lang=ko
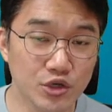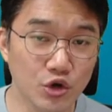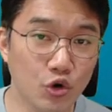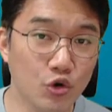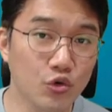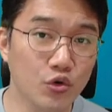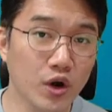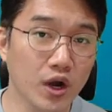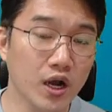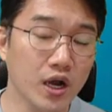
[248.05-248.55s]

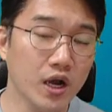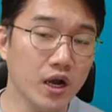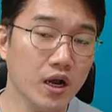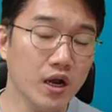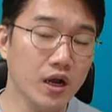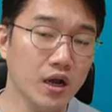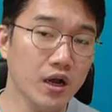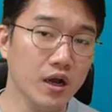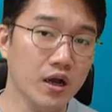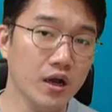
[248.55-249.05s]

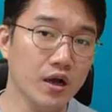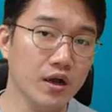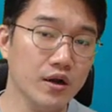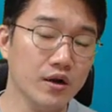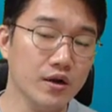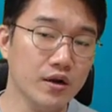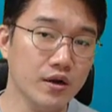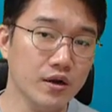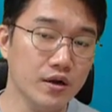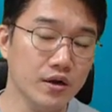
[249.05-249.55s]

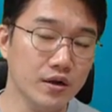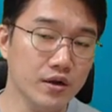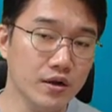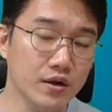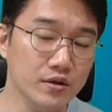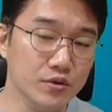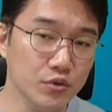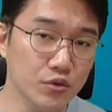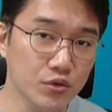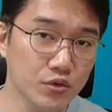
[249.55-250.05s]

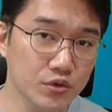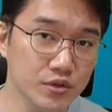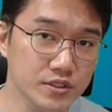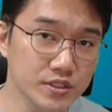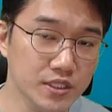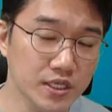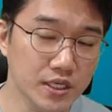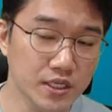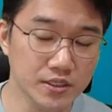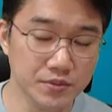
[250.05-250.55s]
결과로
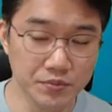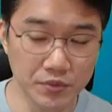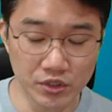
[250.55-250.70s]
이제